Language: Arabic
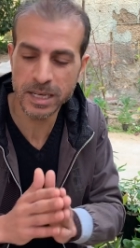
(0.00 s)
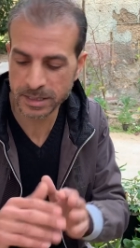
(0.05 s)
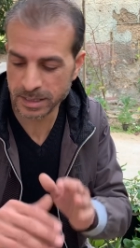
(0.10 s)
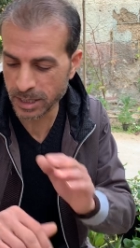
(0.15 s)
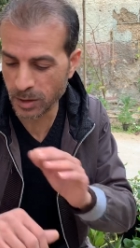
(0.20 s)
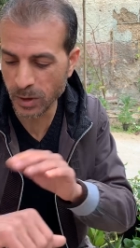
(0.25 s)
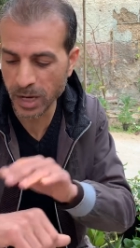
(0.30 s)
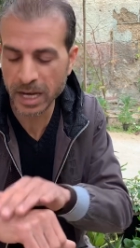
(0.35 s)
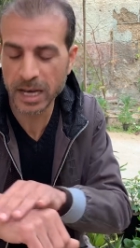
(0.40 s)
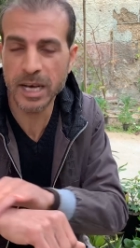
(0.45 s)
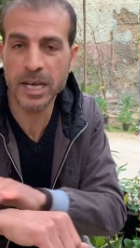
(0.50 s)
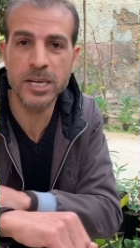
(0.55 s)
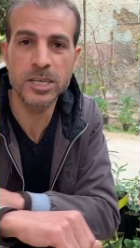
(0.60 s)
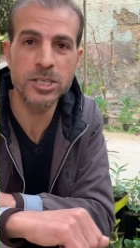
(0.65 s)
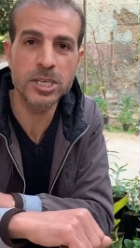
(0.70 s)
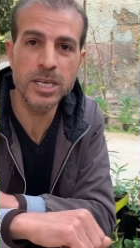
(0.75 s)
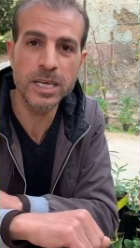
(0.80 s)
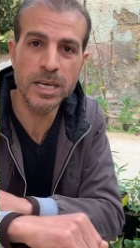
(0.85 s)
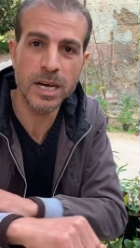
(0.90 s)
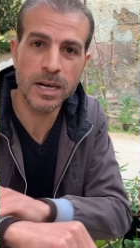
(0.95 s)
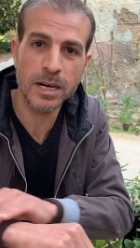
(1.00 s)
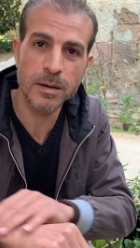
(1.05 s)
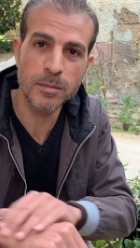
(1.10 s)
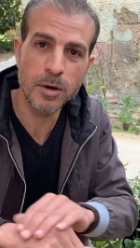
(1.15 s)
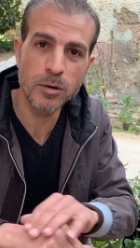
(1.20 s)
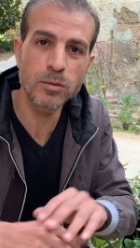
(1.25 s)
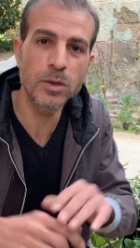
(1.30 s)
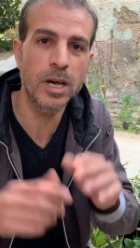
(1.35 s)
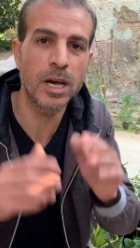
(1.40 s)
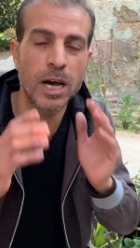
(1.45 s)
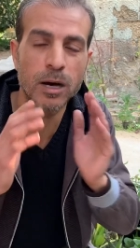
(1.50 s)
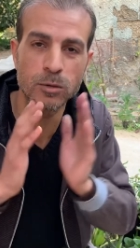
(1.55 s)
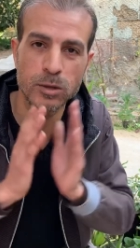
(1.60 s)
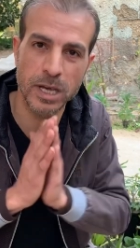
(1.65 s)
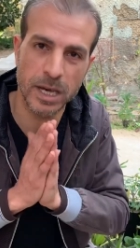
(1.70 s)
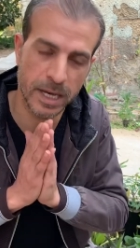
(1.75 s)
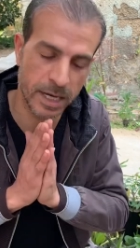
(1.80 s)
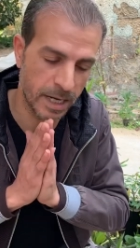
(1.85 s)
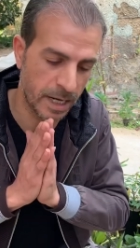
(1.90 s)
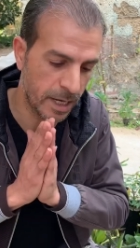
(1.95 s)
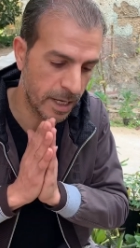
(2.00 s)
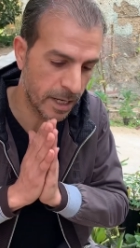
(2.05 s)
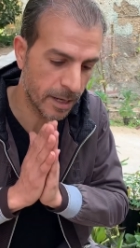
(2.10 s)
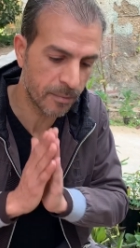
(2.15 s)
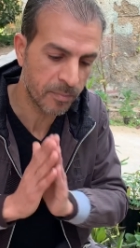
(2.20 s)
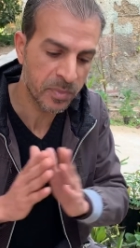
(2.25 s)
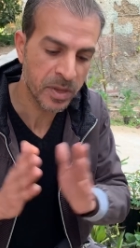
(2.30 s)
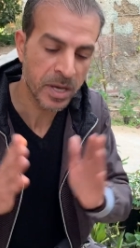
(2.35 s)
سواء خارجية كموضع أو داخلية